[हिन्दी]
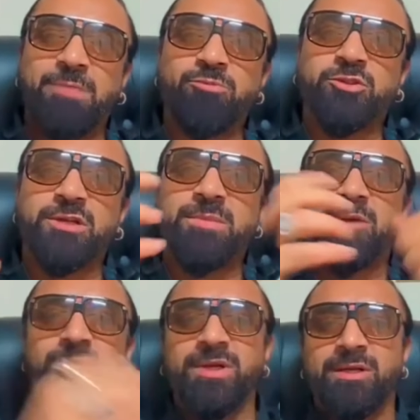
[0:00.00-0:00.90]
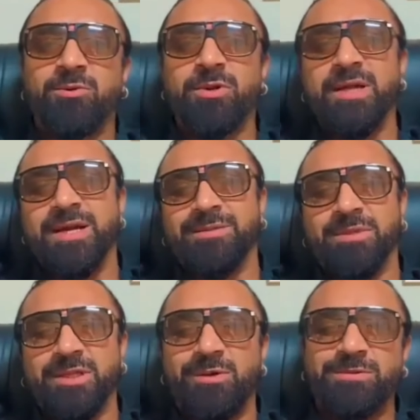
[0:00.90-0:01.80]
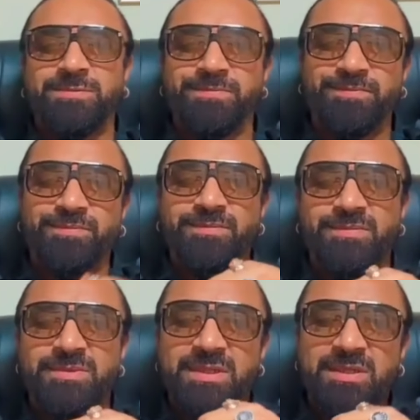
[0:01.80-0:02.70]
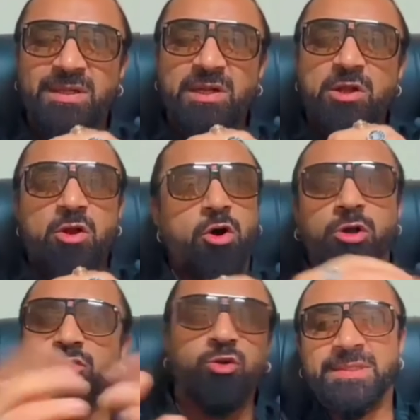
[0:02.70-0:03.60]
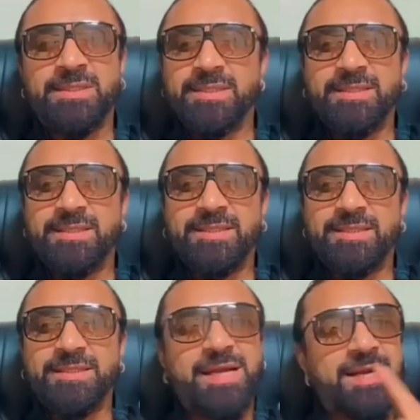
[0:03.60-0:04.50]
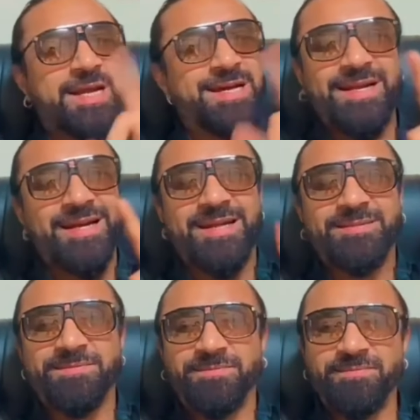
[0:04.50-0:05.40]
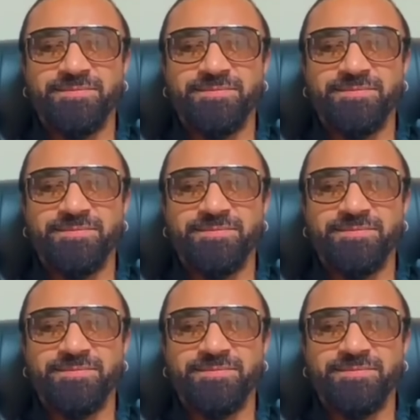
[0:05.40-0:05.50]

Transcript: हम मुसलमानों के कौन है यार बताओ और ये लड़ाई अलग है